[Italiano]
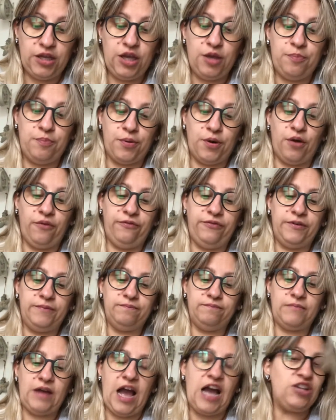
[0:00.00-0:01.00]
i prof
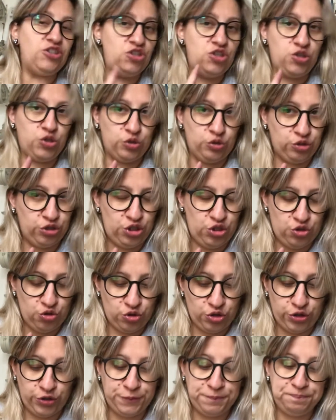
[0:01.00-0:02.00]
agiscono di
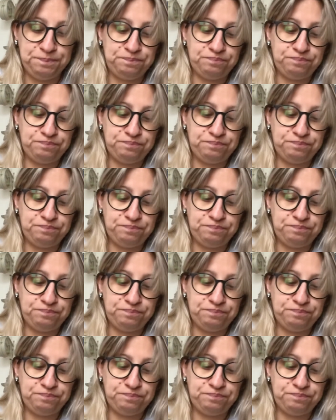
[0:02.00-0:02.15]
giorno.